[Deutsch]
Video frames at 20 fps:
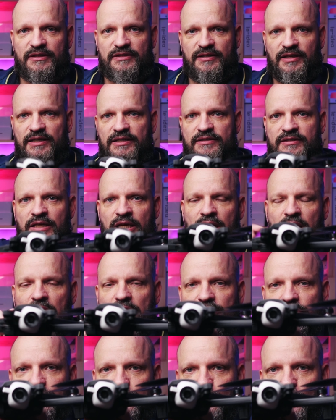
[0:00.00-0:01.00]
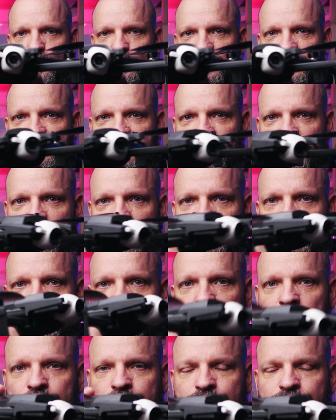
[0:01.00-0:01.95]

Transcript: Das heißt, die Drohne selber,